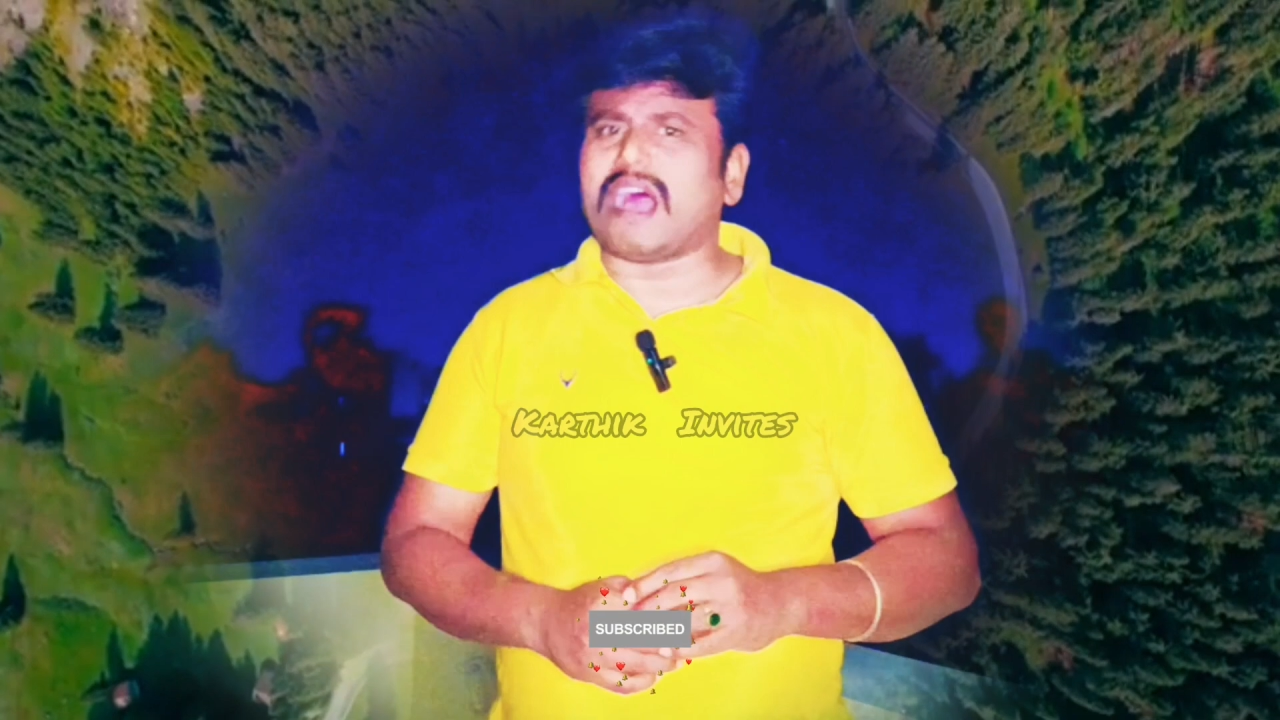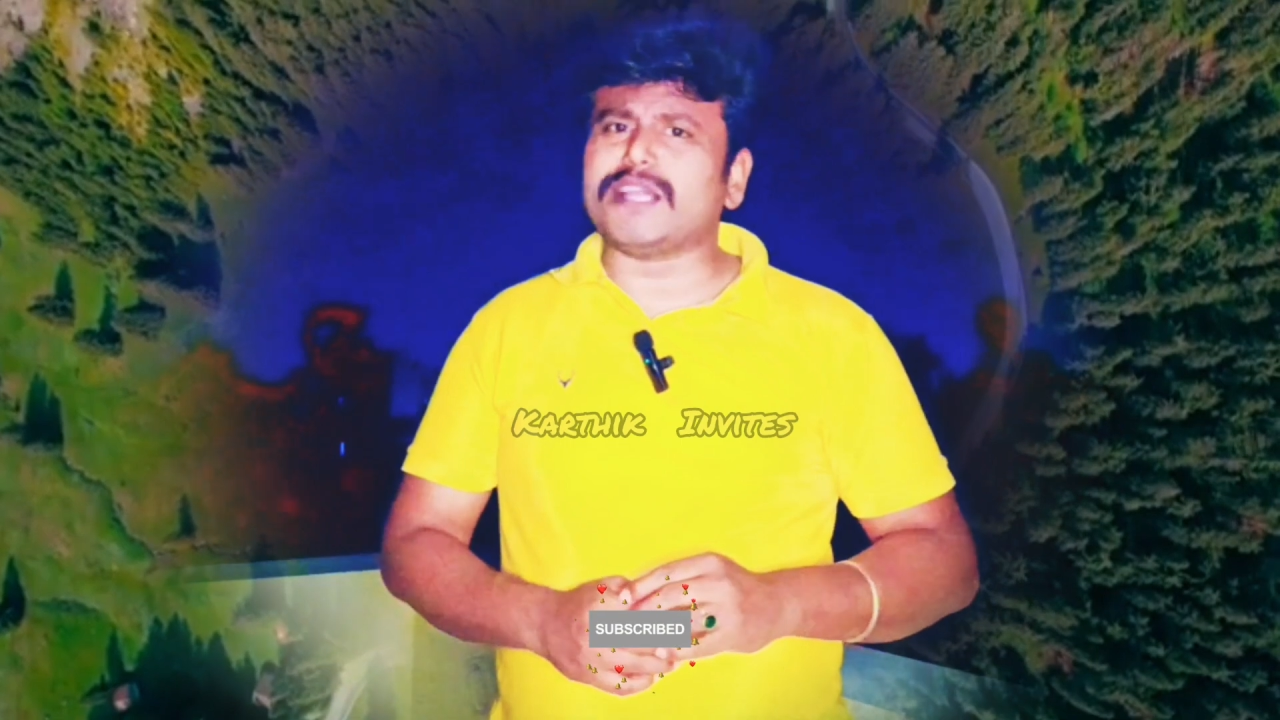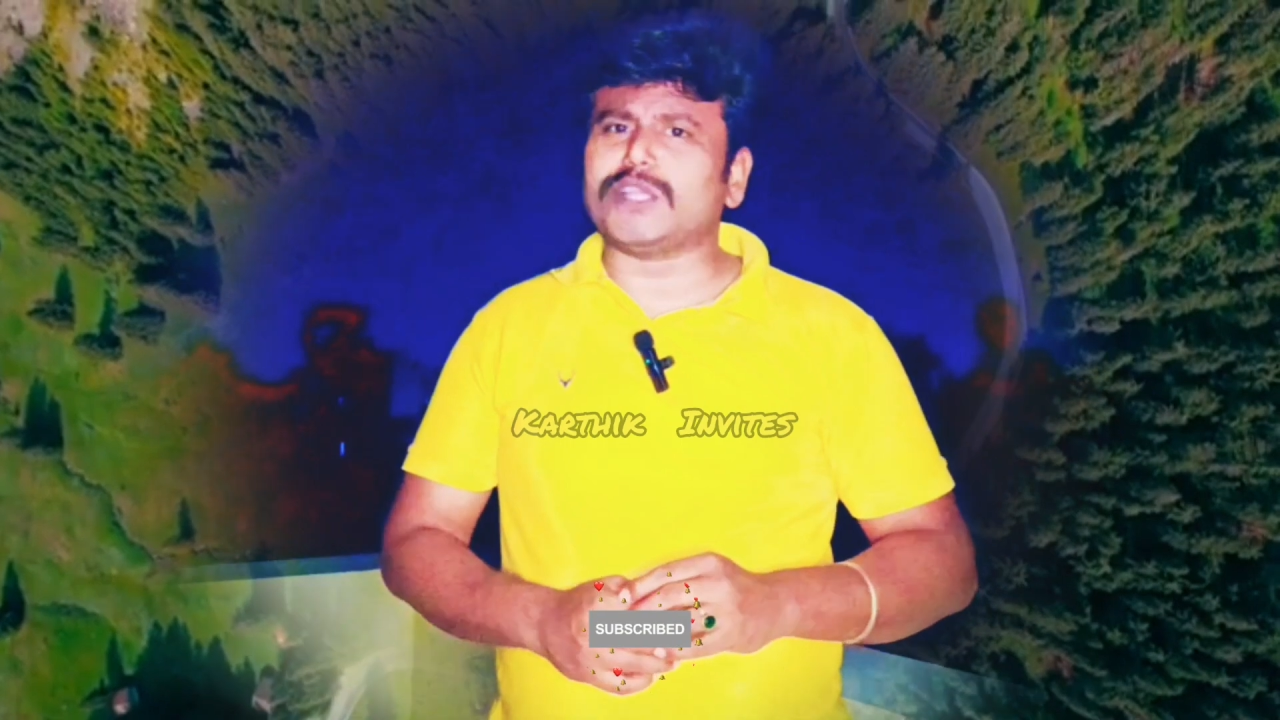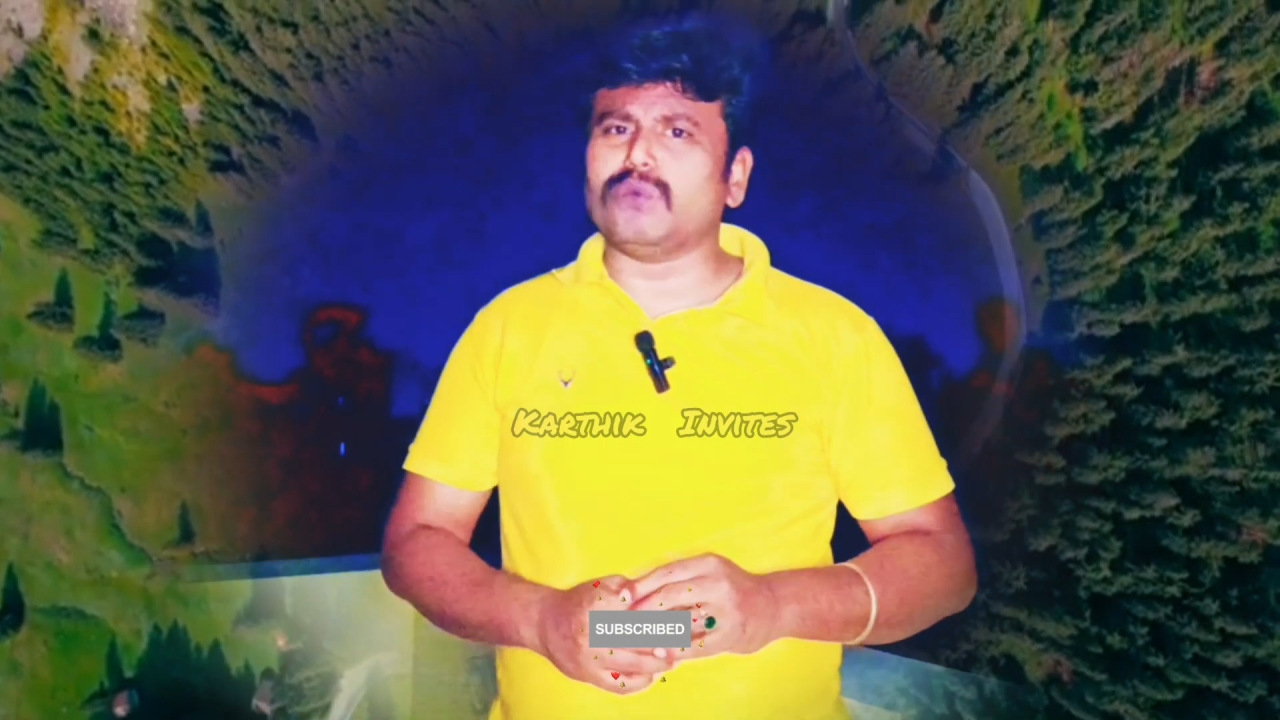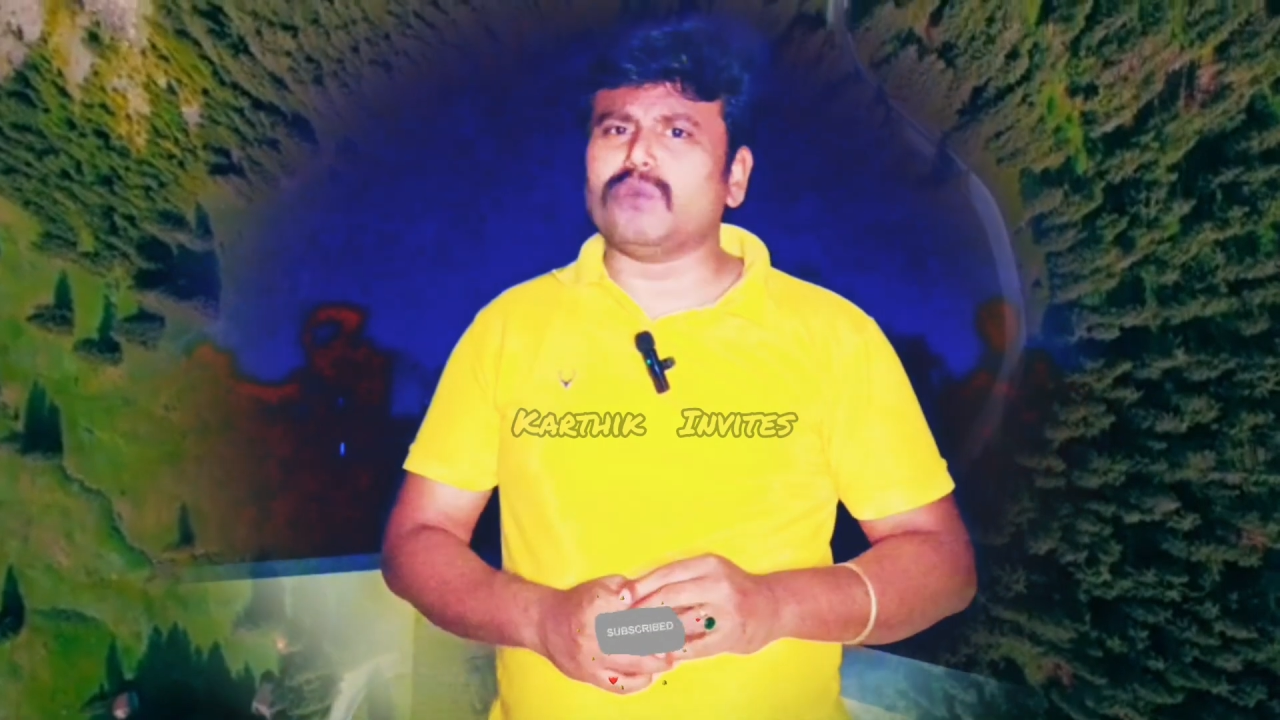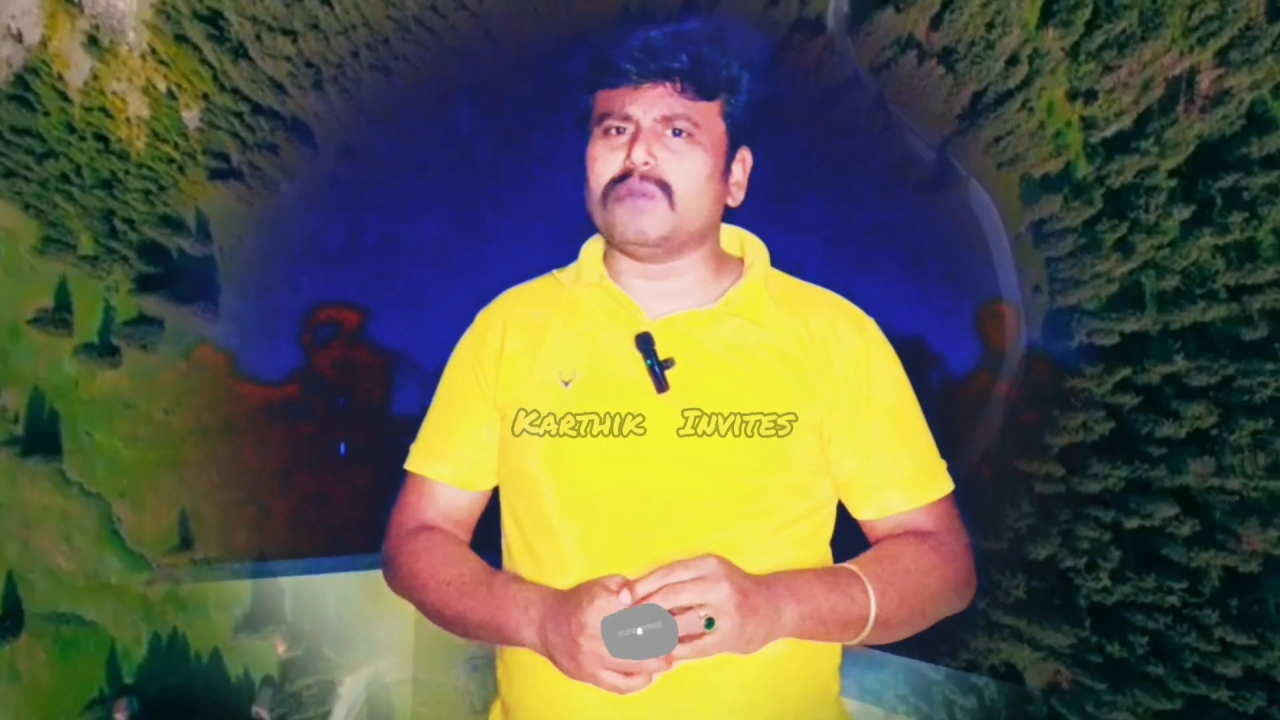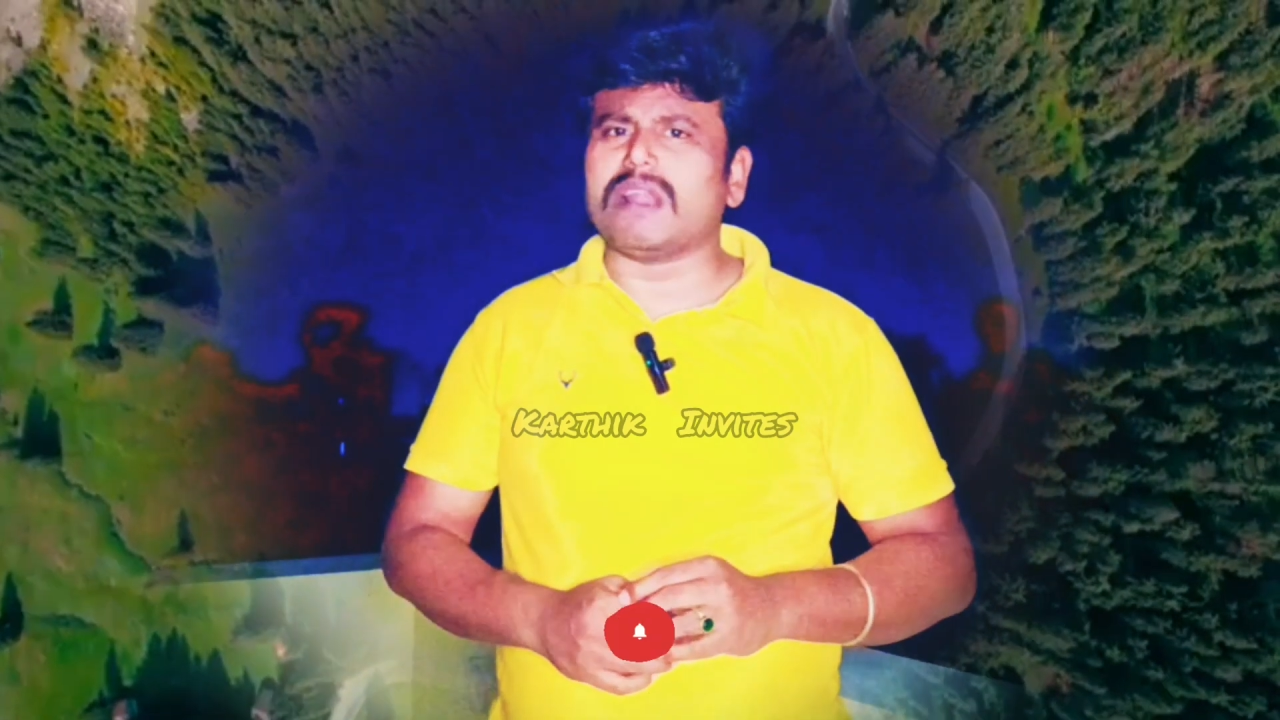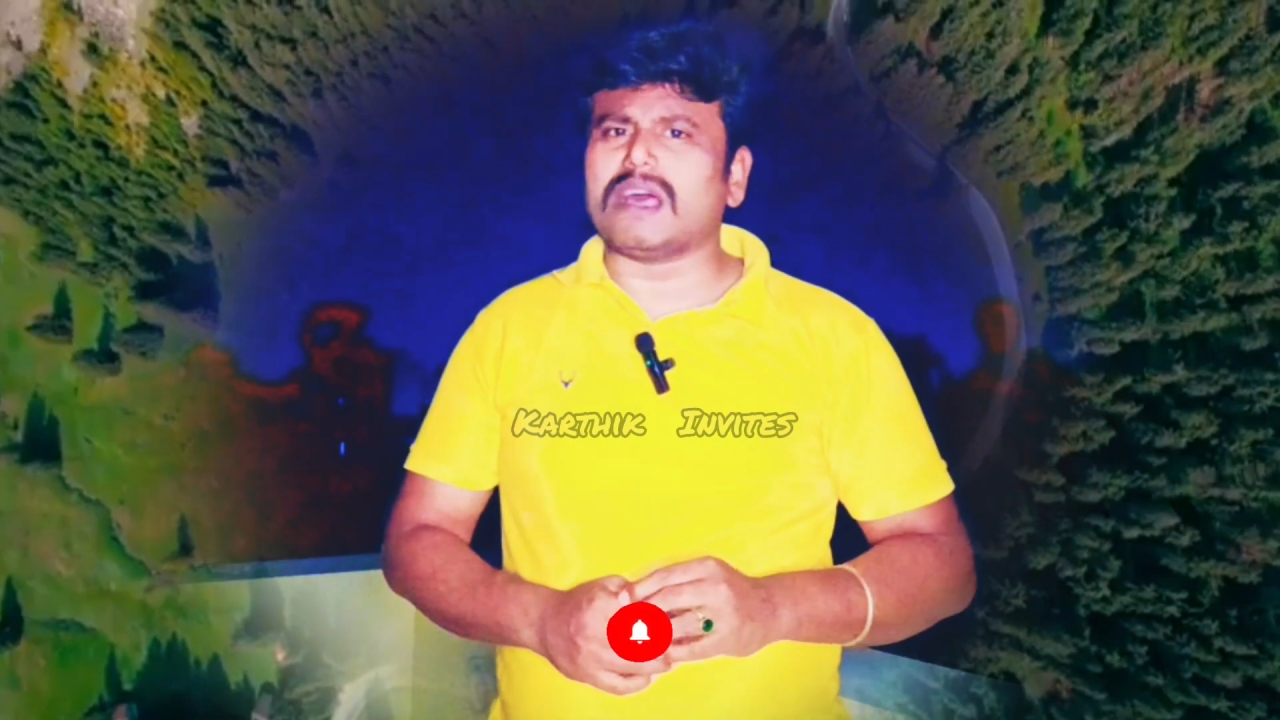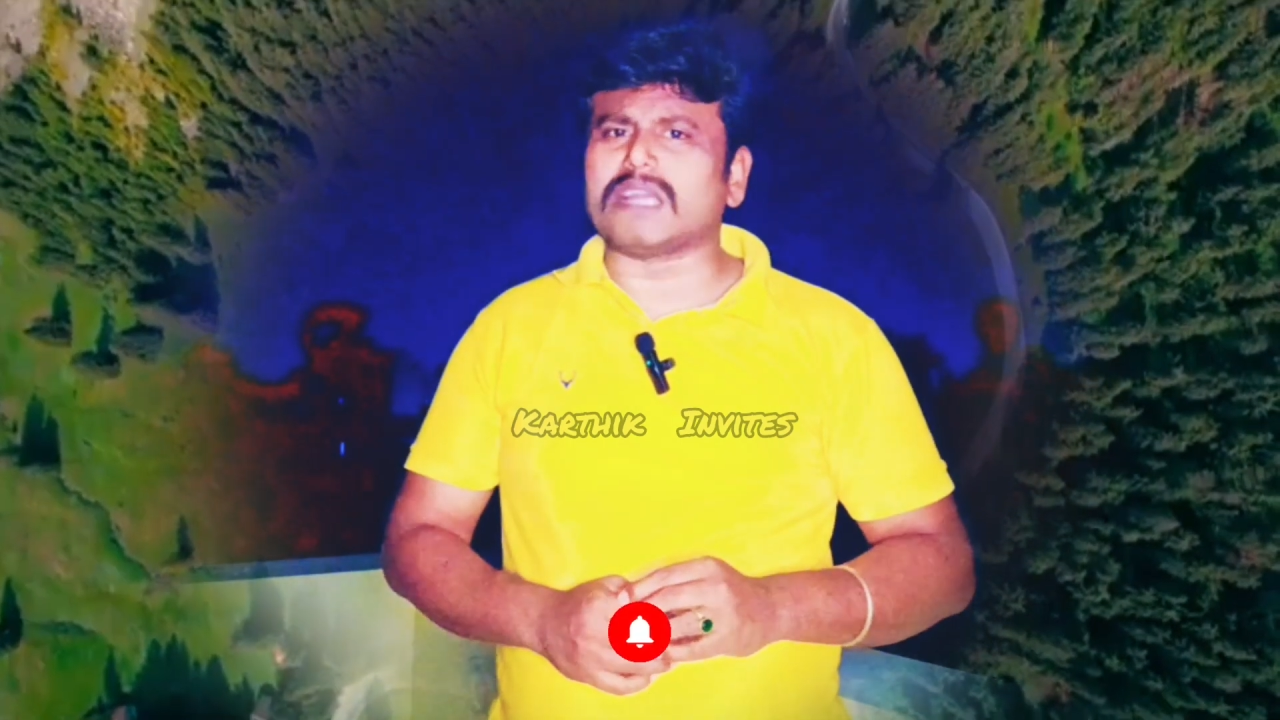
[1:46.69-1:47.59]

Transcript: ஆயிரத்தி நூறுரூபாவில்